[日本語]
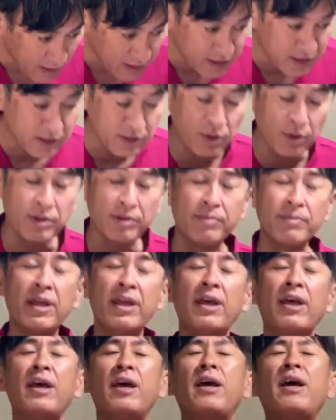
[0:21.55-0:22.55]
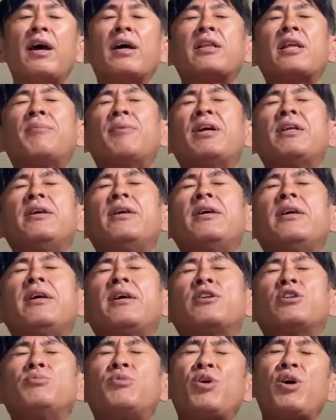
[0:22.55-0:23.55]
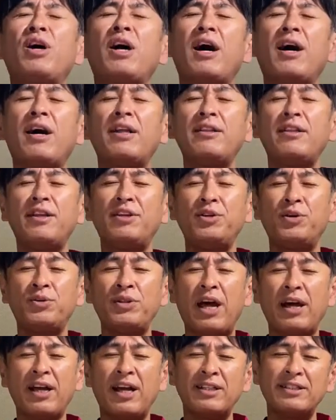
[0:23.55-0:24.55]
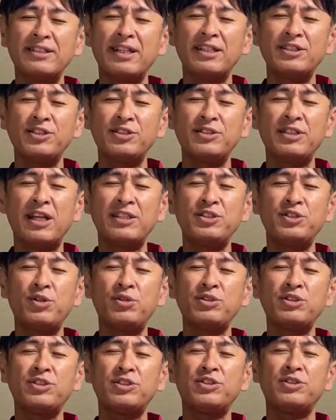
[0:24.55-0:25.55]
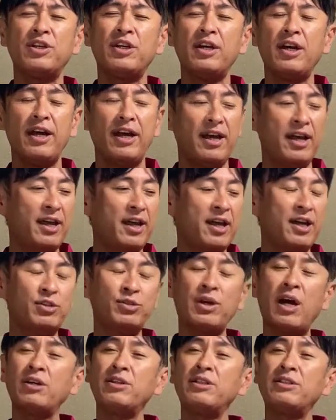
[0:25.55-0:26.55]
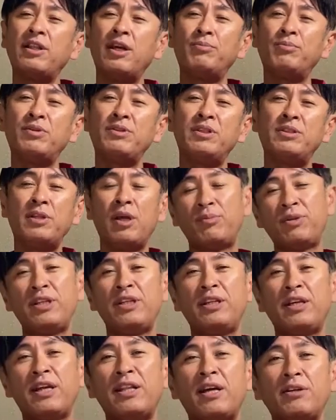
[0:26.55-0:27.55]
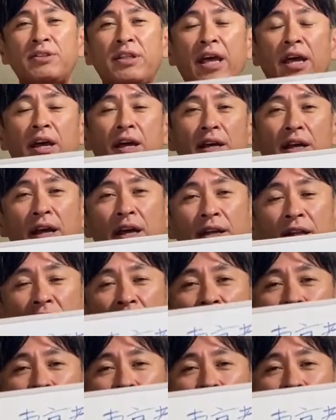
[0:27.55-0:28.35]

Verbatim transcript: がしんどい、えー、頭に、え雲がかかっているような感じがする、脱力する、えー、深い、眠りに行けなくて、え寝